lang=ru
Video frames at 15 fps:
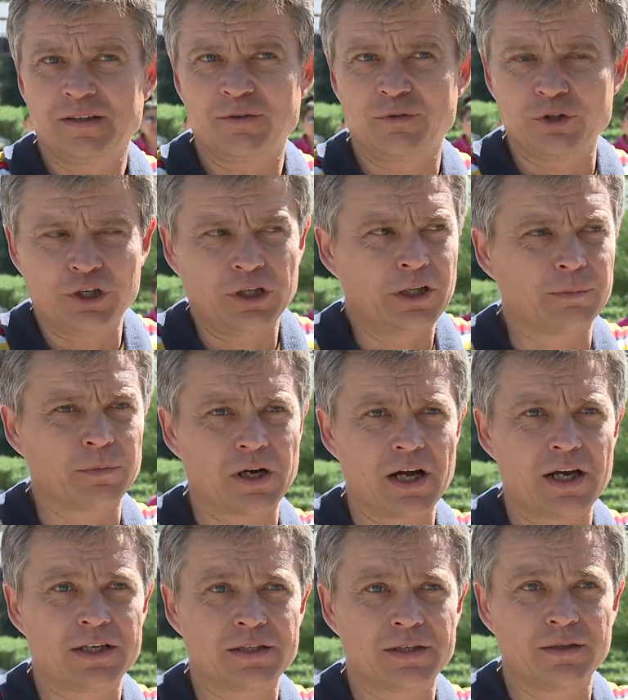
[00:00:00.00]
Очень нам
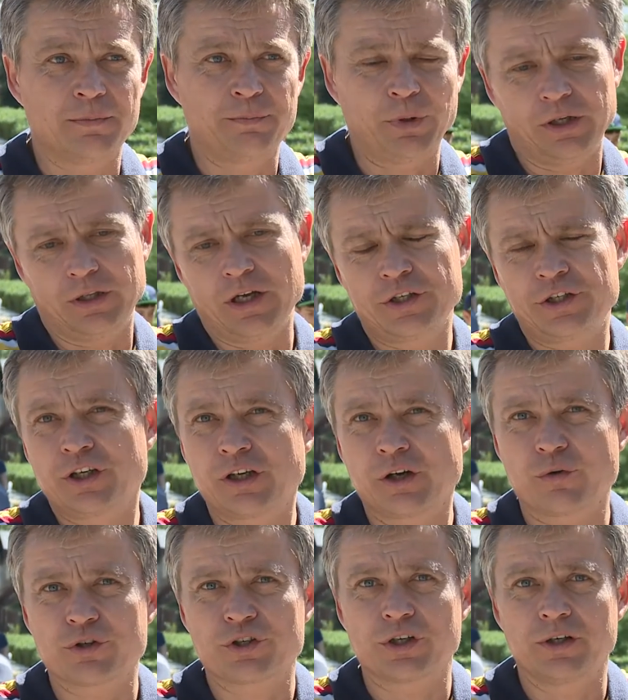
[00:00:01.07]
нравится, передачи
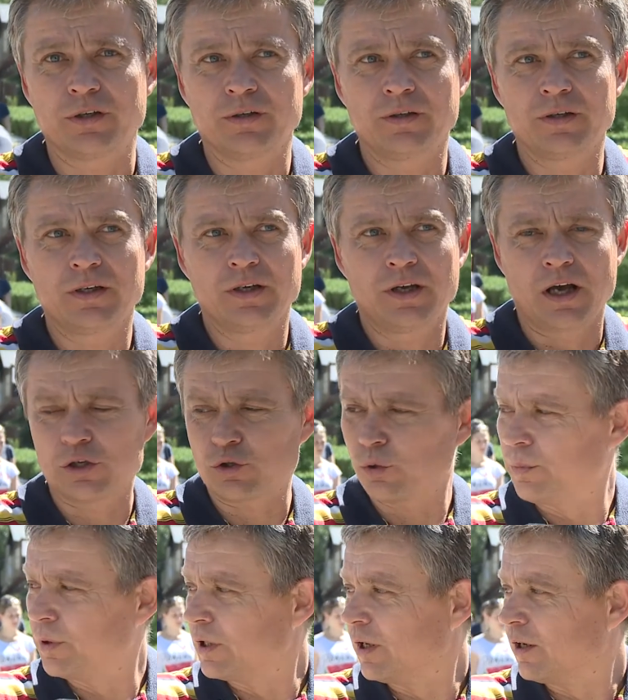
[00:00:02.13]
хорошие.
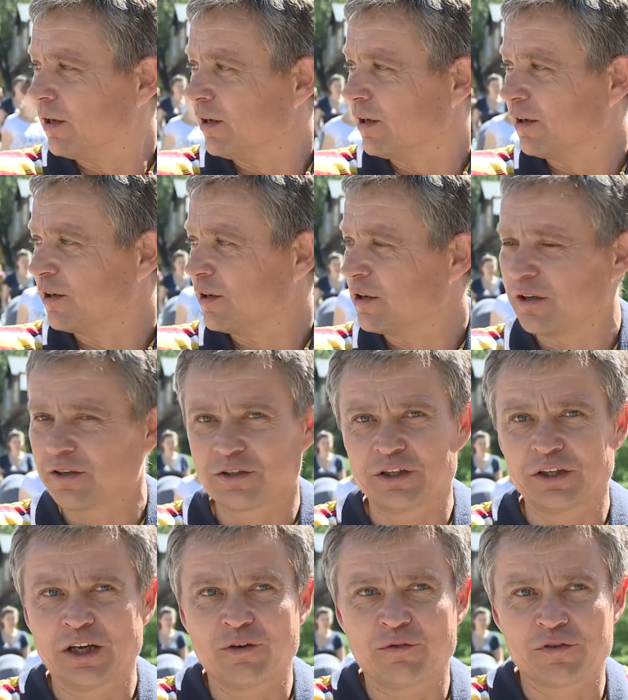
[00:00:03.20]
Особенно э,
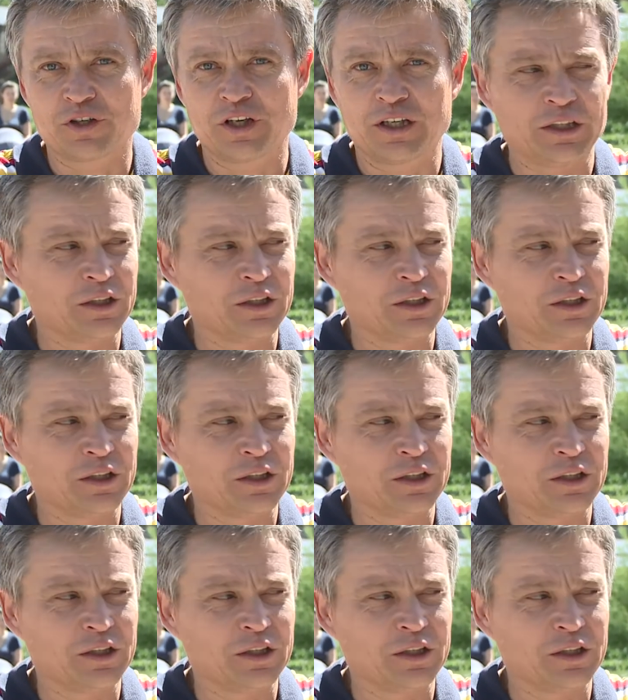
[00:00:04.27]
жена уважает